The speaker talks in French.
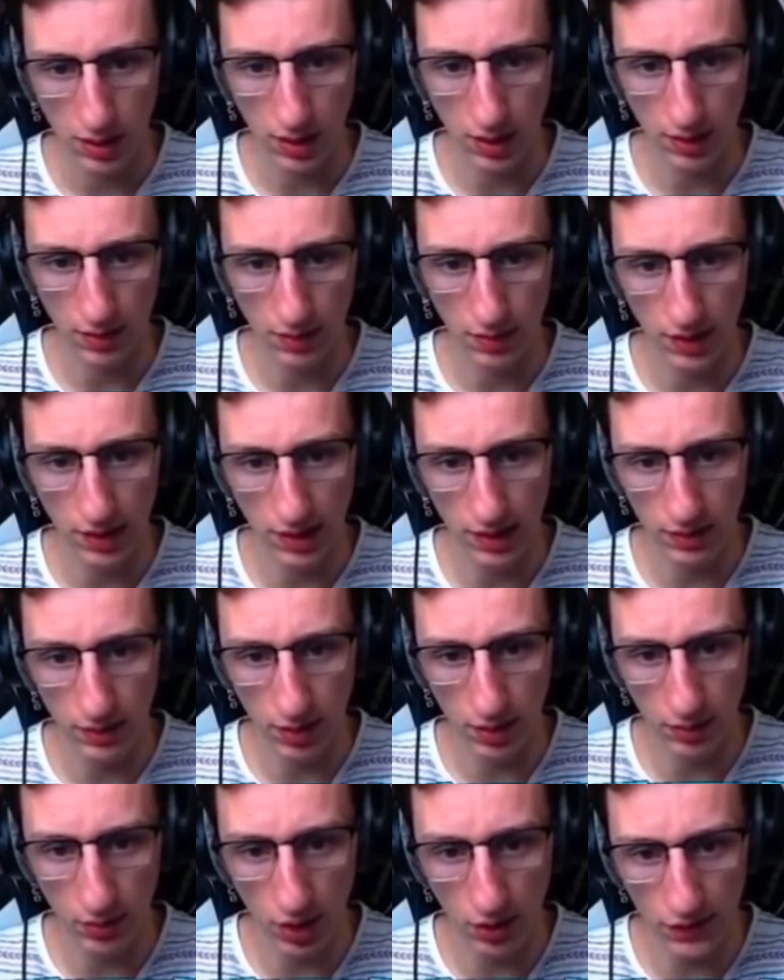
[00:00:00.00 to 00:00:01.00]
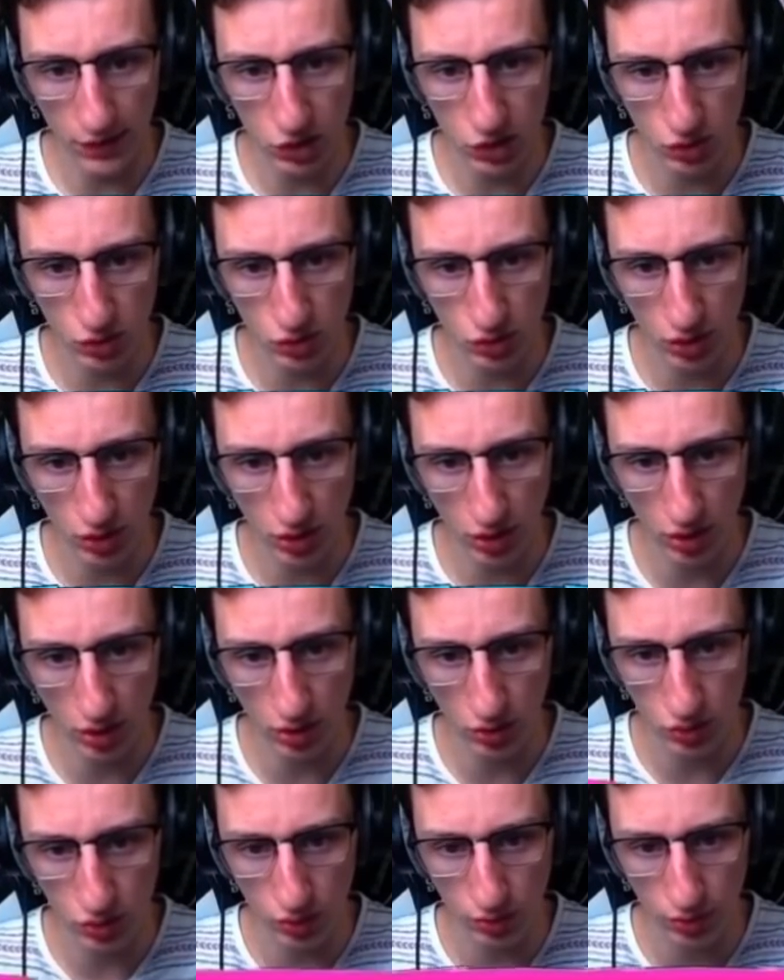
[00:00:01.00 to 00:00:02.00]
ouais, moi là, il me... moi en fait, je suis nul
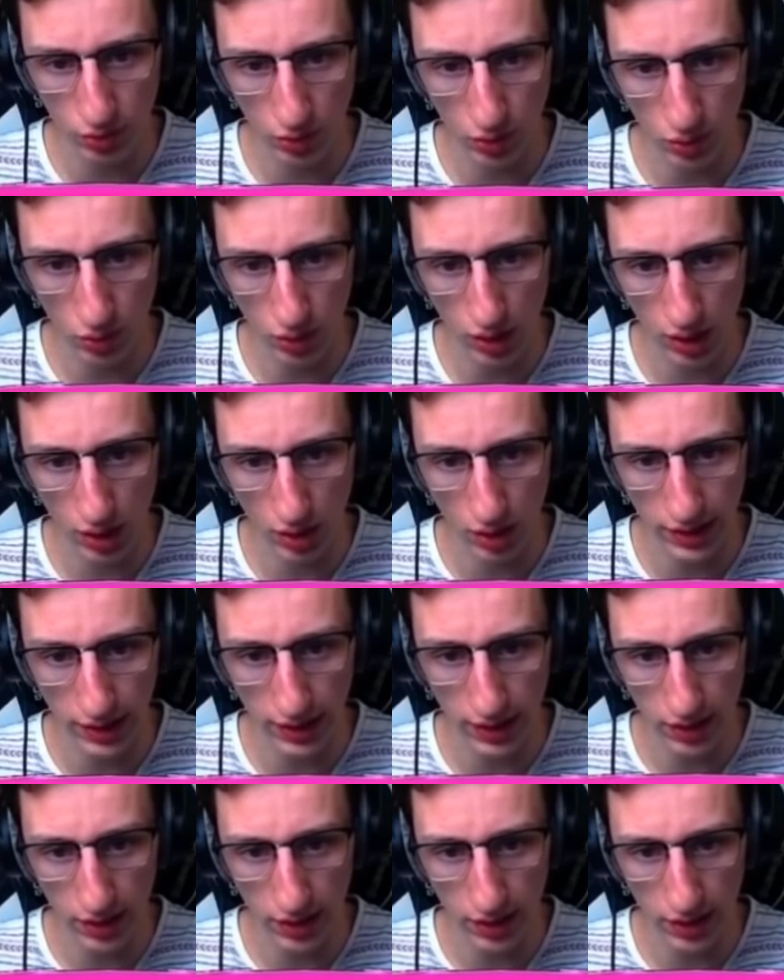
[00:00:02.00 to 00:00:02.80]
en, tout un peu. Oula.